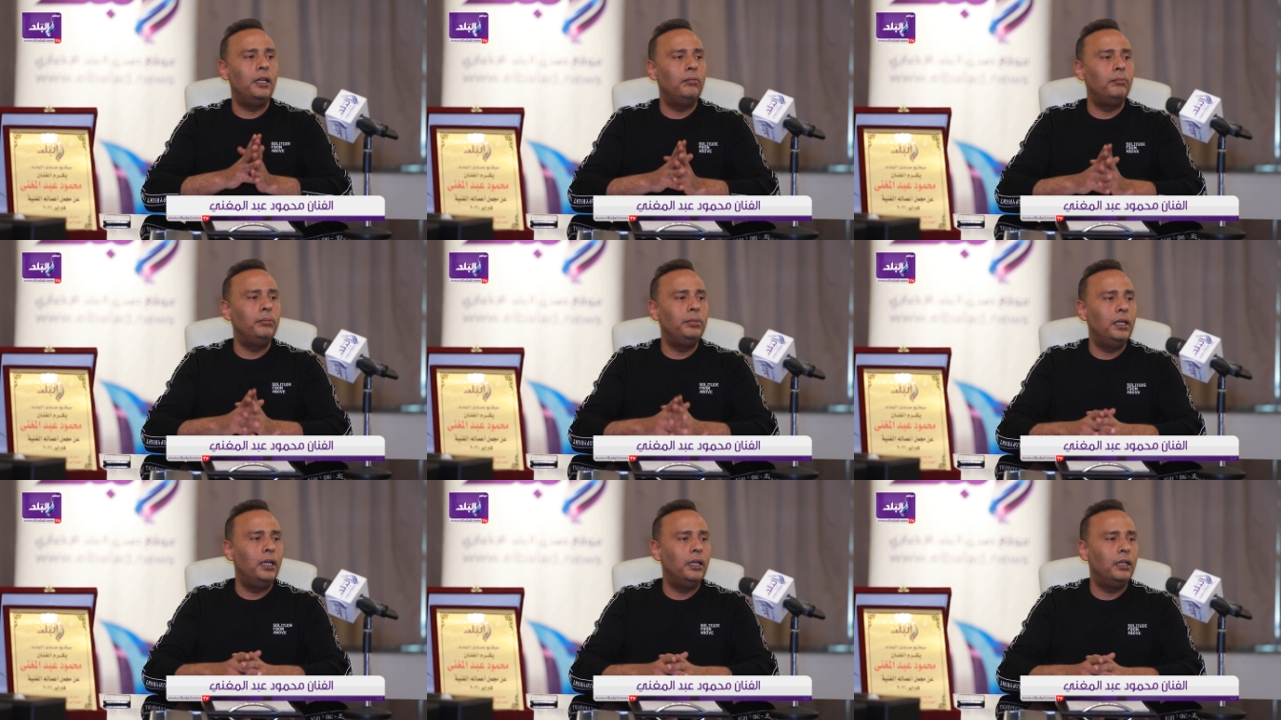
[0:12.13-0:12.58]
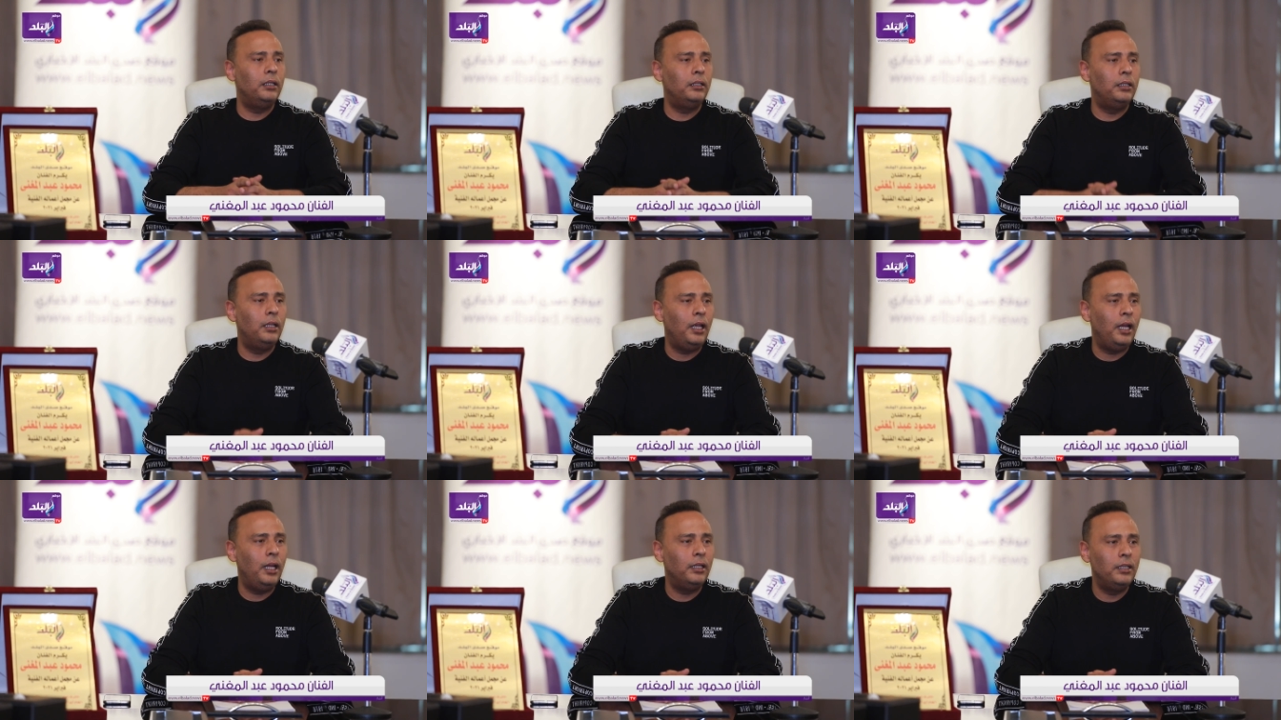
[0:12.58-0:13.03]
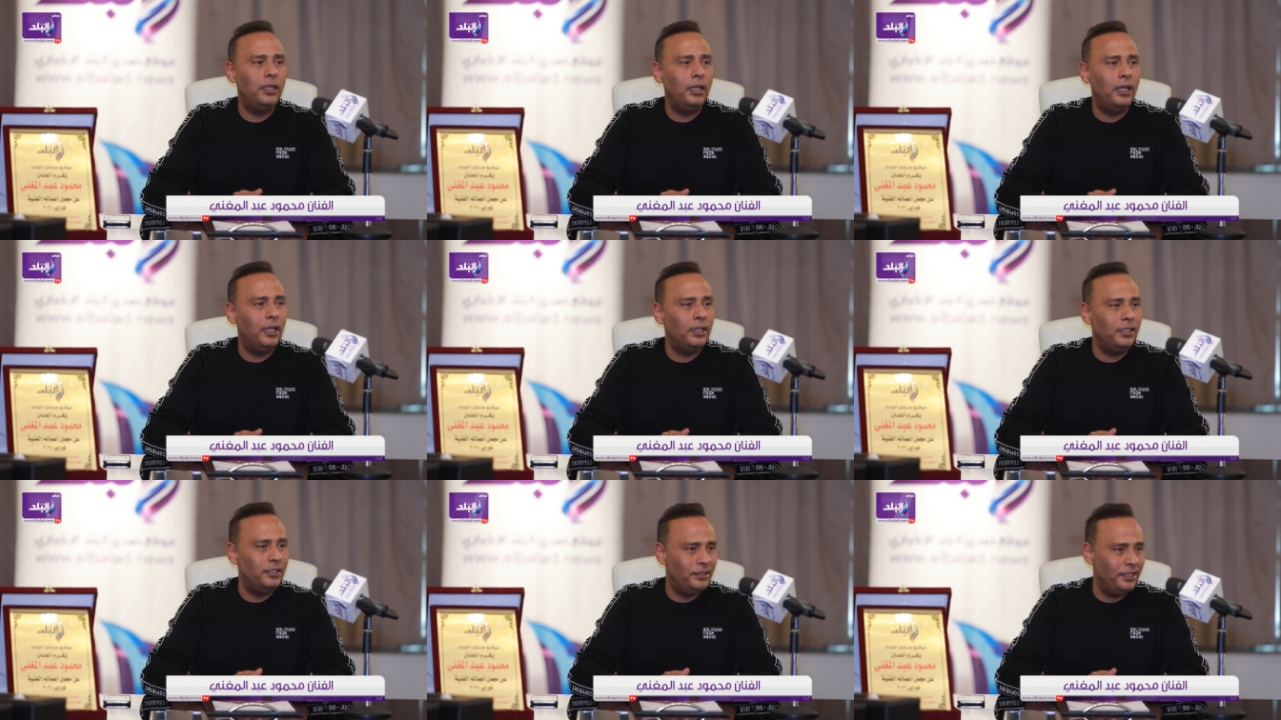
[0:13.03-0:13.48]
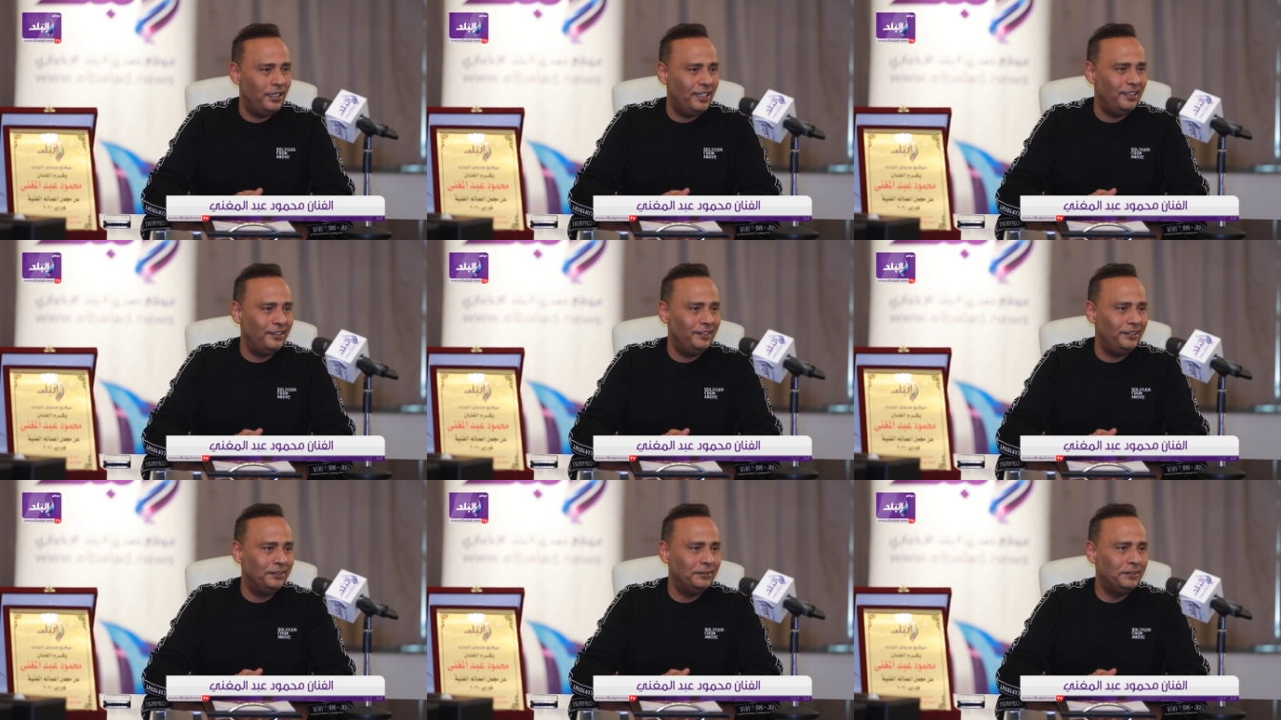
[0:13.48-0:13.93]
جنبيها كده حداها كده
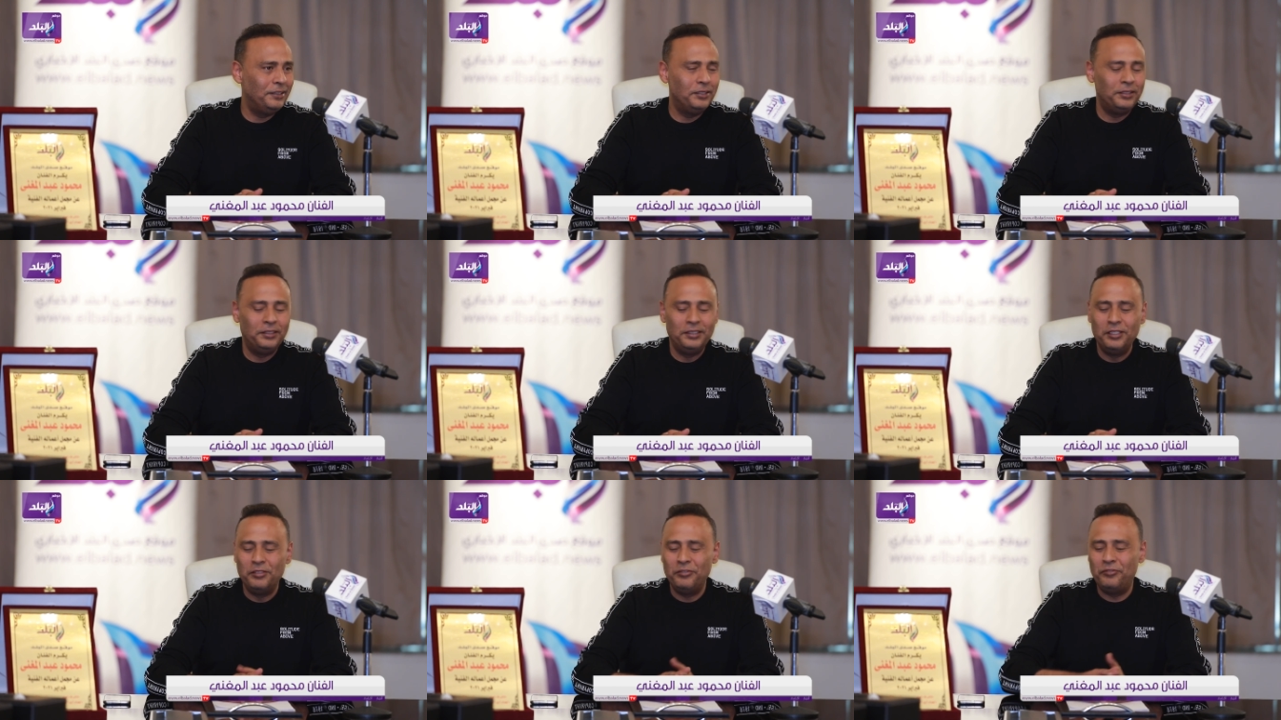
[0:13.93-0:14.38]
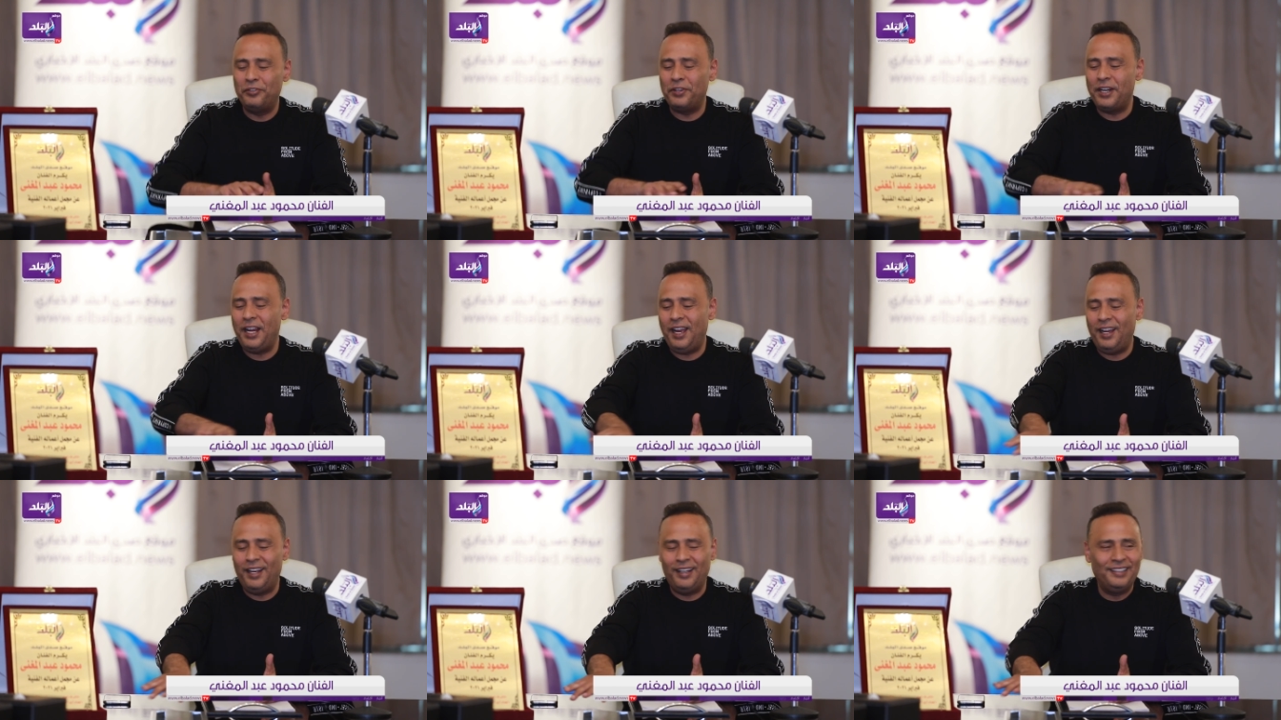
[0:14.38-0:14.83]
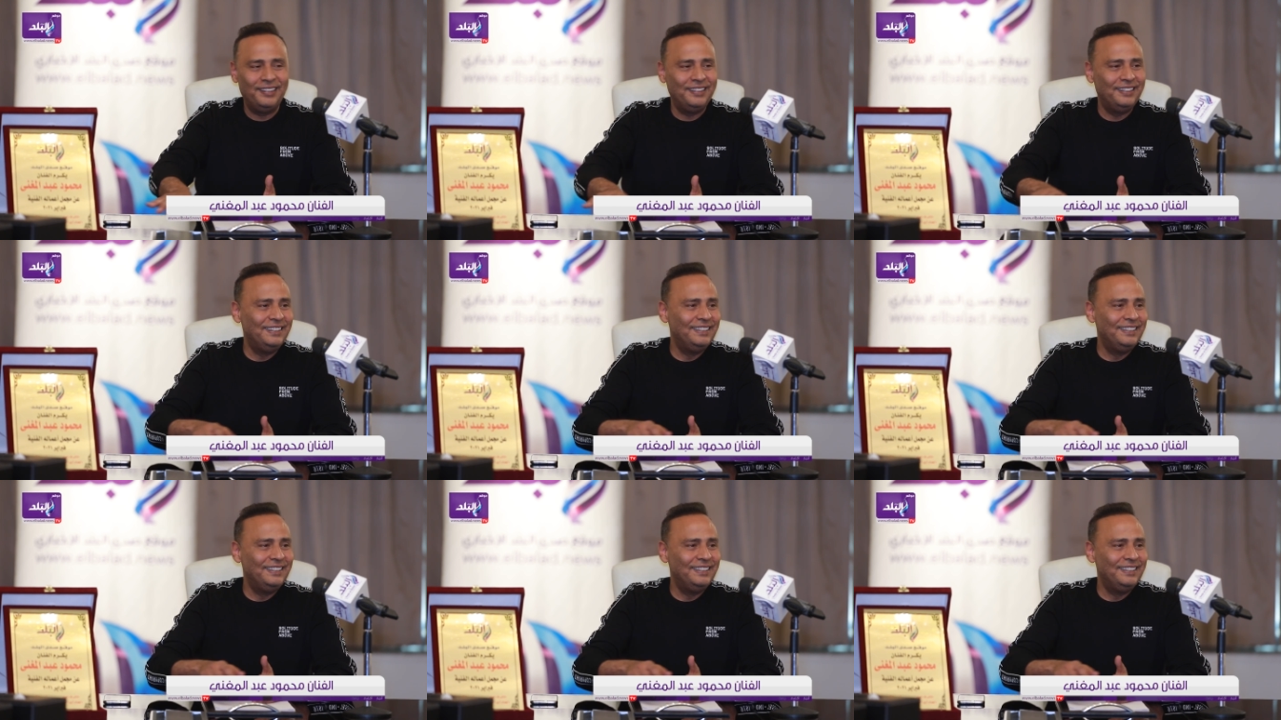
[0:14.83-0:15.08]
يعني فرحها